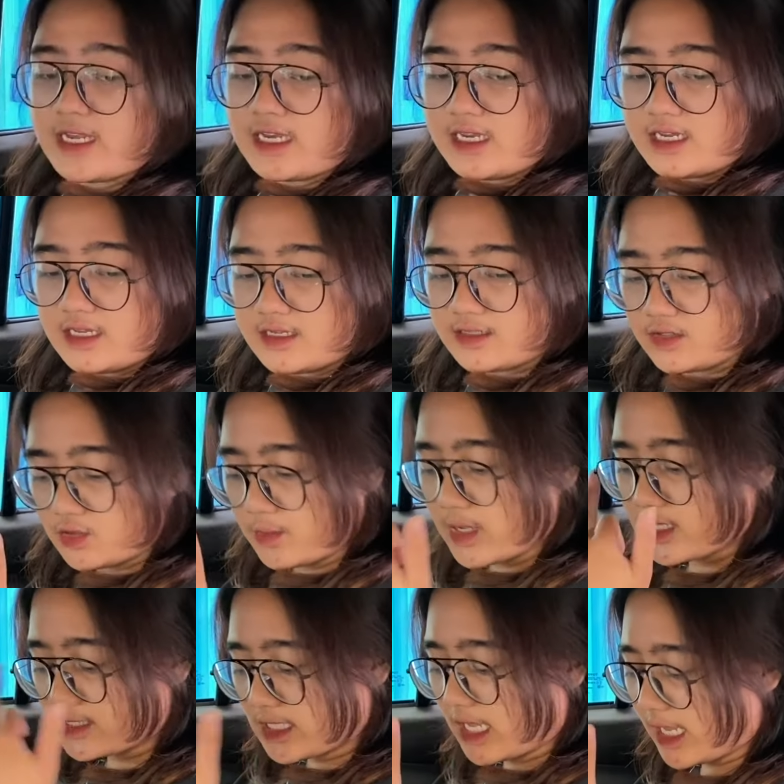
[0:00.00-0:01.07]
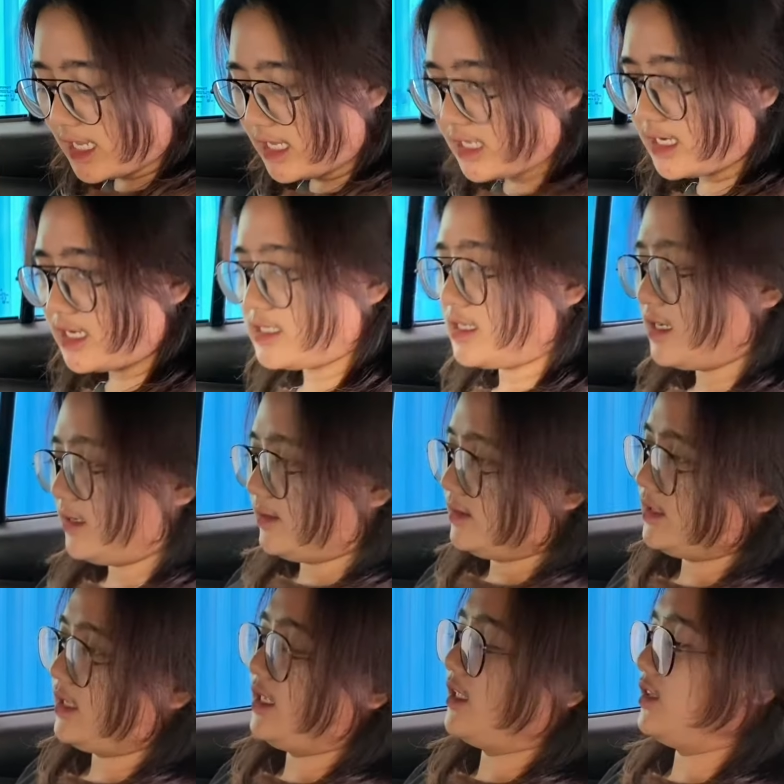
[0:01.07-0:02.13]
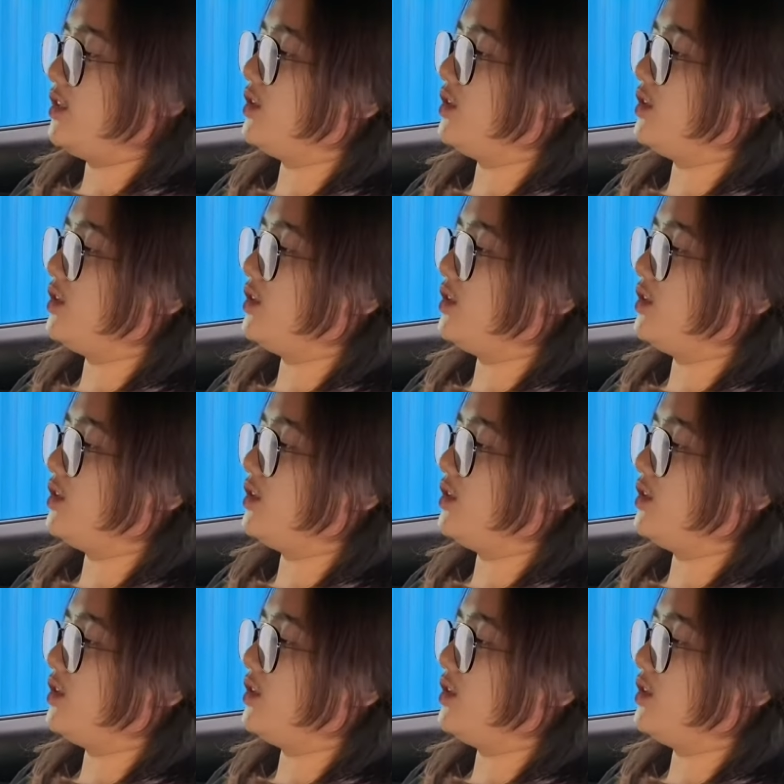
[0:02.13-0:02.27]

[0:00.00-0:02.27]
nih cuma stuck kayak gini aja gitu.